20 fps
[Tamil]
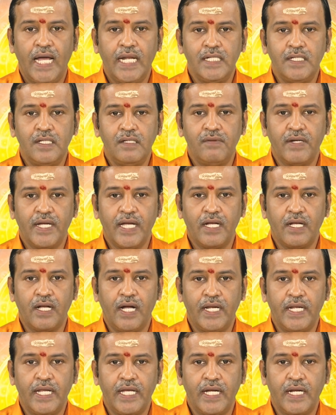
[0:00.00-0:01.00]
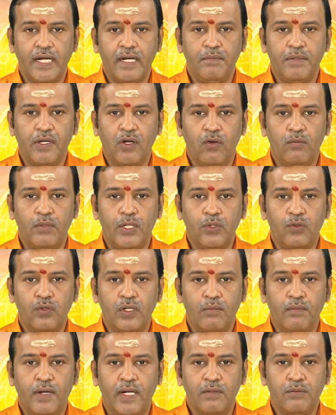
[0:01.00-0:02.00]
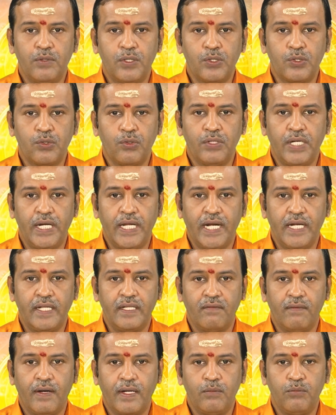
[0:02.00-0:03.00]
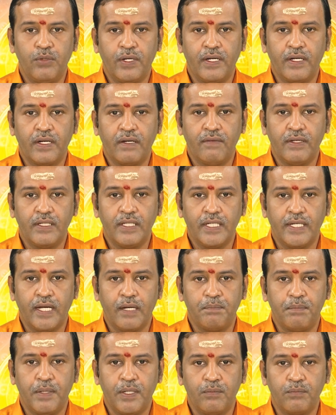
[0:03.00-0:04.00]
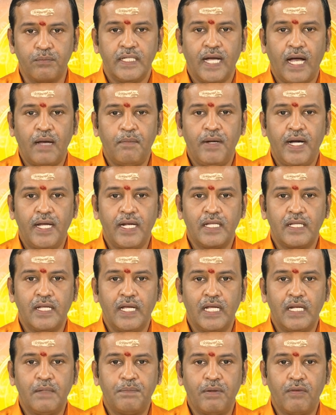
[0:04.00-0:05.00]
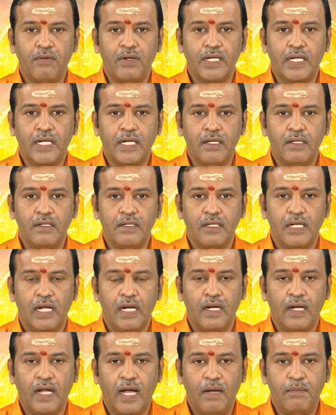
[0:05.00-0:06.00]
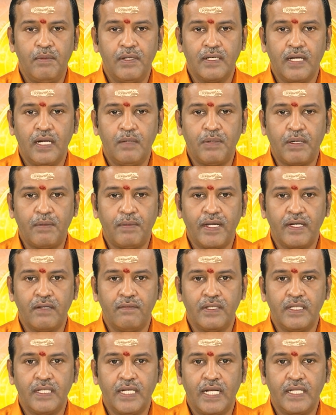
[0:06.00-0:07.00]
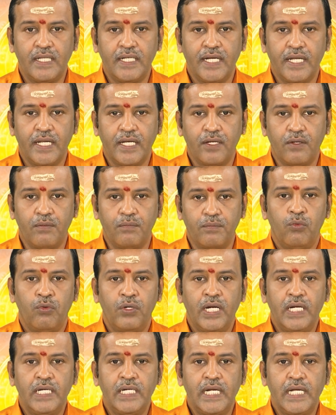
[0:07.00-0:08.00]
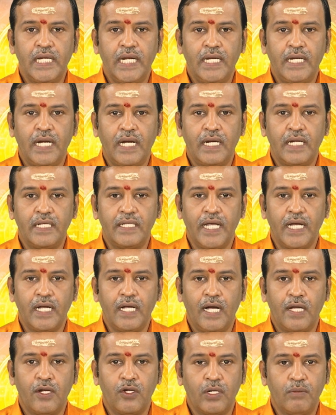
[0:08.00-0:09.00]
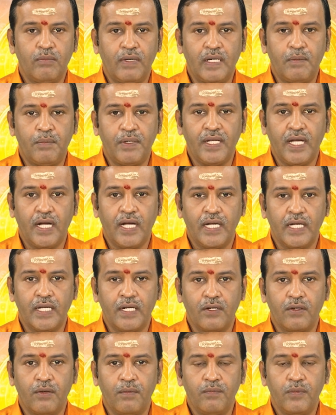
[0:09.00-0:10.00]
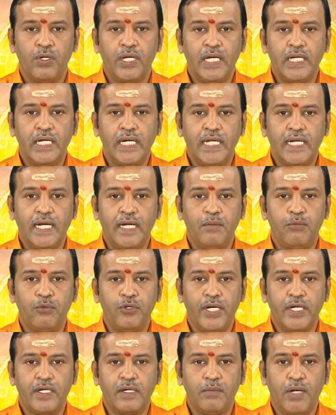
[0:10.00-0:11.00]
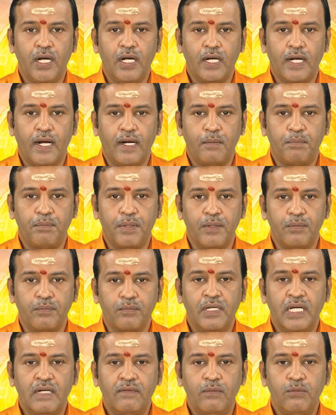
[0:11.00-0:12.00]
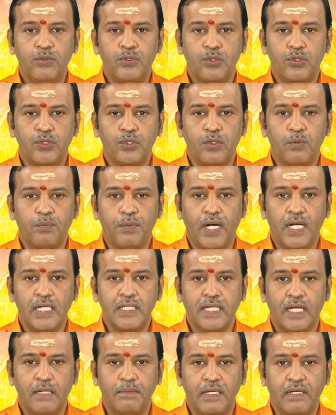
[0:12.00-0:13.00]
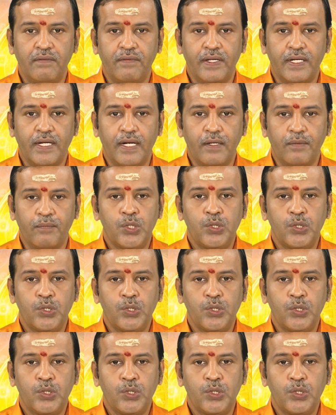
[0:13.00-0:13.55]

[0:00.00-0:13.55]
அரசு வகை காரியங்களில் மிகவும் அனுகூலமான ஒரு சூழ்நிலைகள் இந்த வாரம் உங்களுக்கு வந்து ஏற்படும் வியாபாரத்தில் இருப்பவர்களுக்கு லாபங்கள் பல மடங்கு வந்து அதிகரிக்கும் உடல்நிலையில நல்ல தேக ஆரோக்கியம் நல்லபடியாக இருக்கும் உடல்நிலை நல்ல முன்னேற்றமாக காணப்படும் மிகவும் சுறுசுறுப்பாக செயல்படுவீர்கள்